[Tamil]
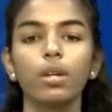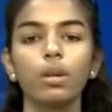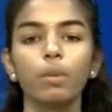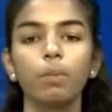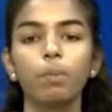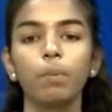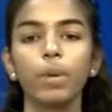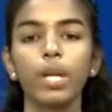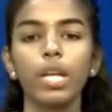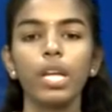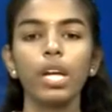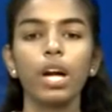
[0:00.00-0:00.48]

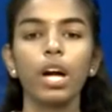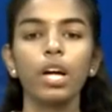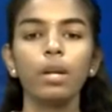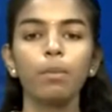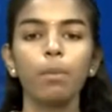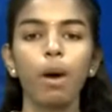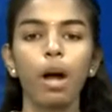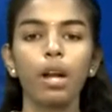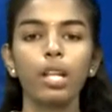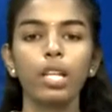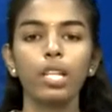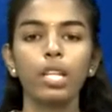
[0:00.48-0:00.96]
பீகார்
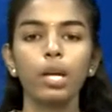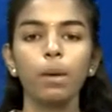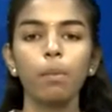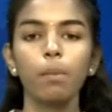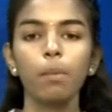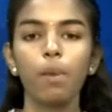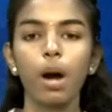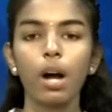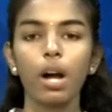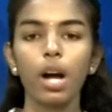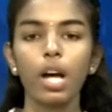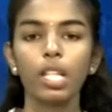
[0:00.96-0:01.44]
மாநிலம்
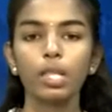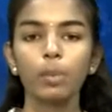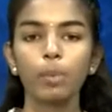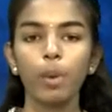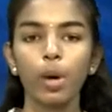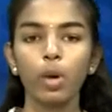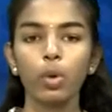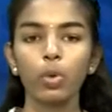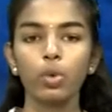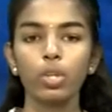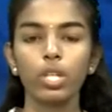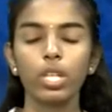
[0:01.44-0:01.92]
மகாத்
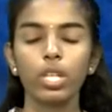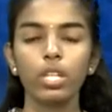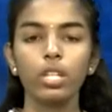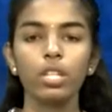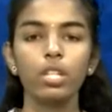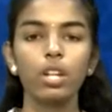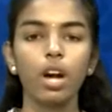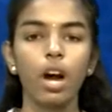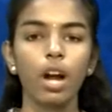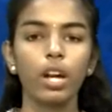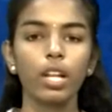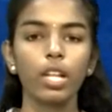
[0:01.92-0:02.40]
பகுதியில்
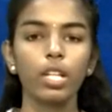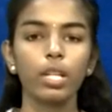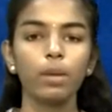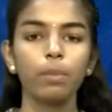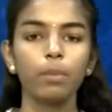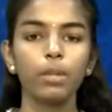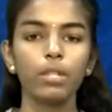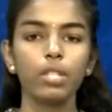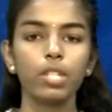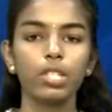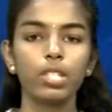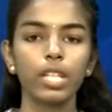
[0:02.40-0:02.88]

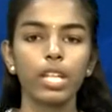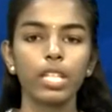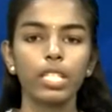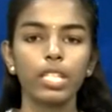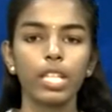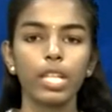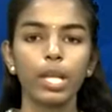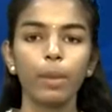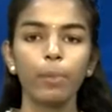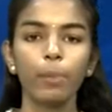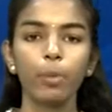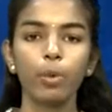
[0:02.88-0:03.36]
நாடாளுமன்ற
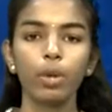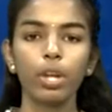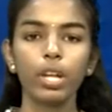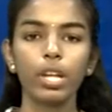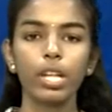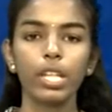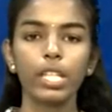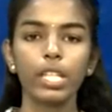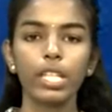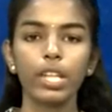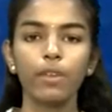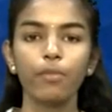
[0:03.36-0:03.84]
தேர்தலை
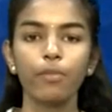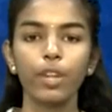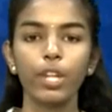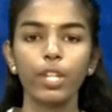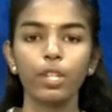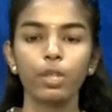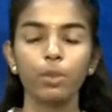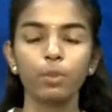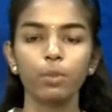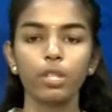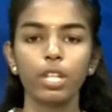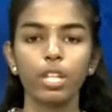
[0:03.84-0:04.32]
புறக்கணிக்க
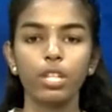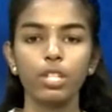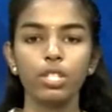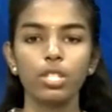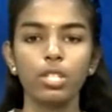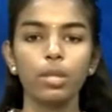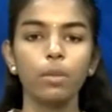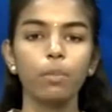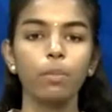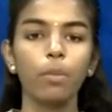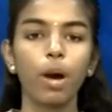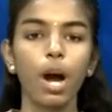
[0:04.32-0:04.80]
வேண்டும் என்று
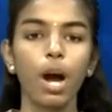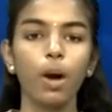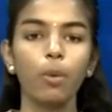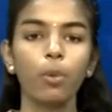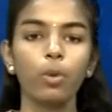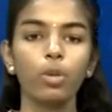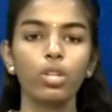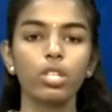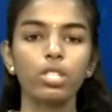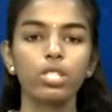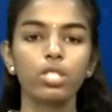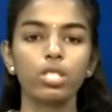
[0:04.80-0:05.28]

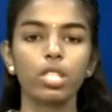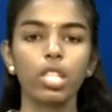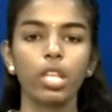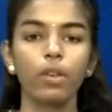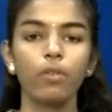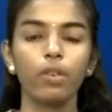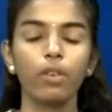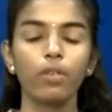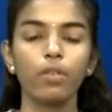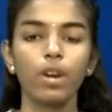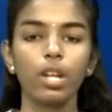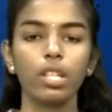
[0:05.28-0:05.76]
மாவோயிஸ்ட்
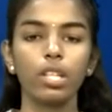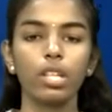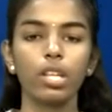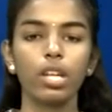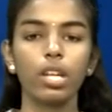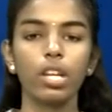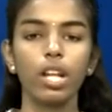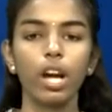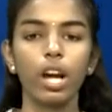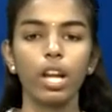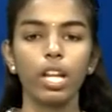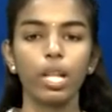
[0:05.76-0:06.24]

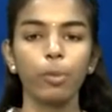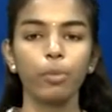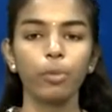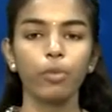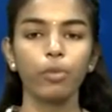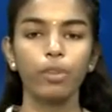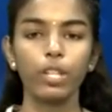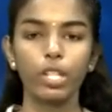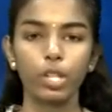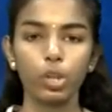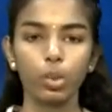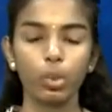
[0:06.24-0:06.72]
தீவிரவாதிகள் அழைப்பு
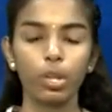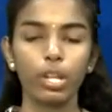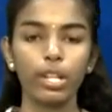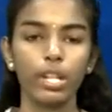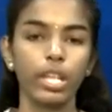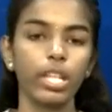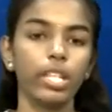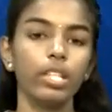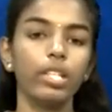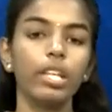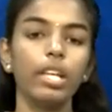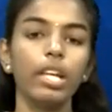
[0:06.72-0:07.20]

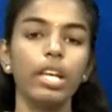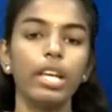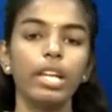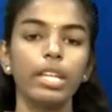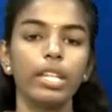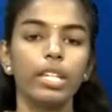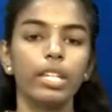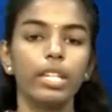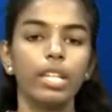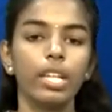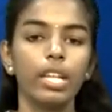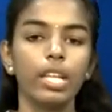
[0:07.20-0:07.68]
விடுத்துள்ளனர்
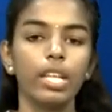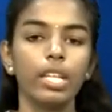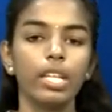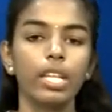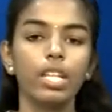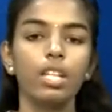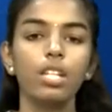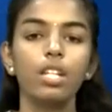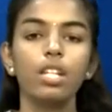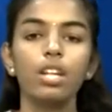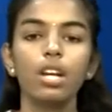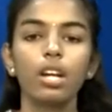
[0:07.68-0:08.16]

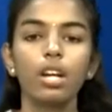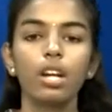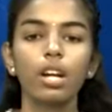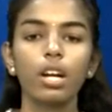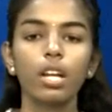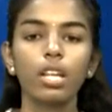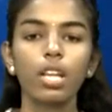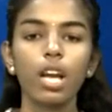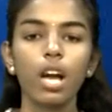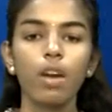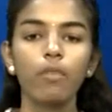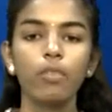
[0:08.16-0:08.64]
இந்நிலையில்
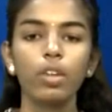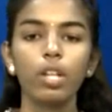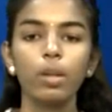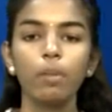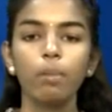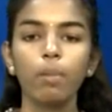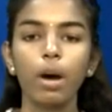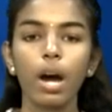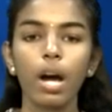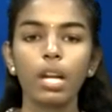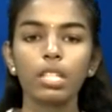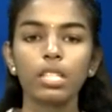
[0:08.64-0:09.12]
கயாவில்
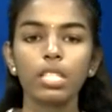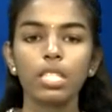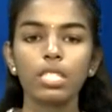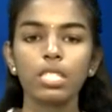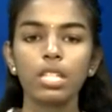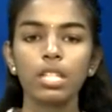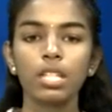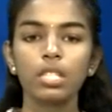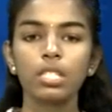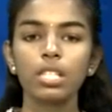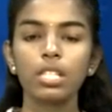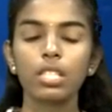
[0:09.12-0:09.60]
பாரதிய
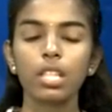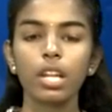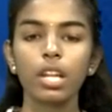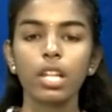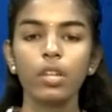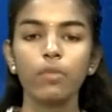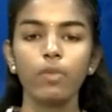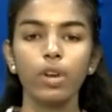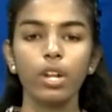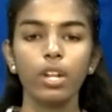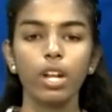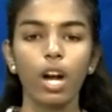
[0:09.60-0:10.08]
ஜனதா
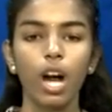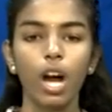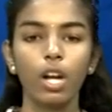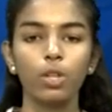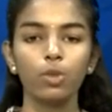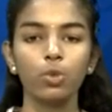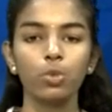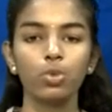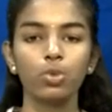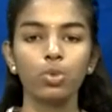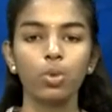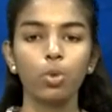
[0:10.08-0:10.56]
தலைவர்
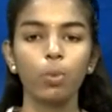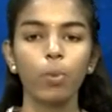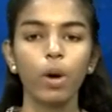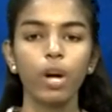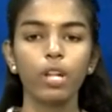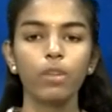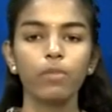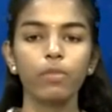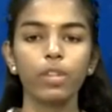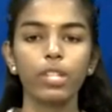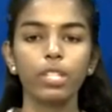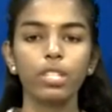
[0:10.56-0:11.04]

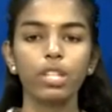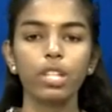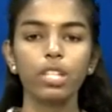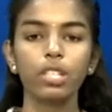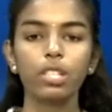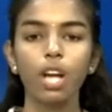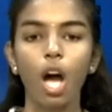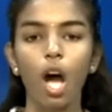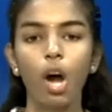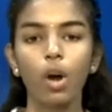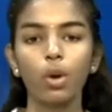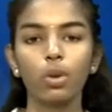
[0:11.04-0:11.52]
அனுஜ்குமார் வீட்டில்
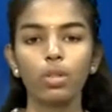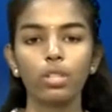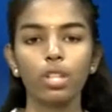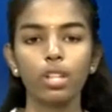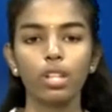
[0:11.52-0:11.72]
தாக்குதல்